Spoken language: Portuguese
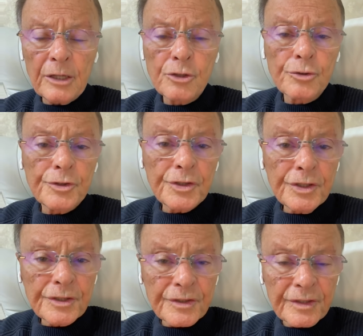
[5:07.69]
a
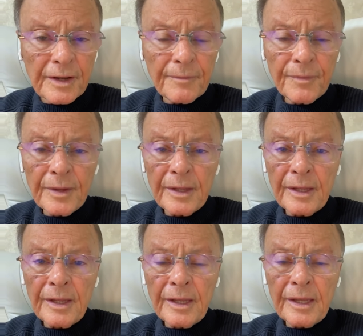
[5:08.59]
injustiça,
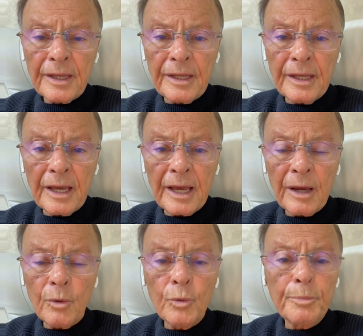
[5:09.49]
que
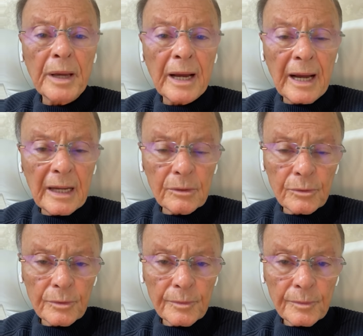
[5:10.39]
é o pecado.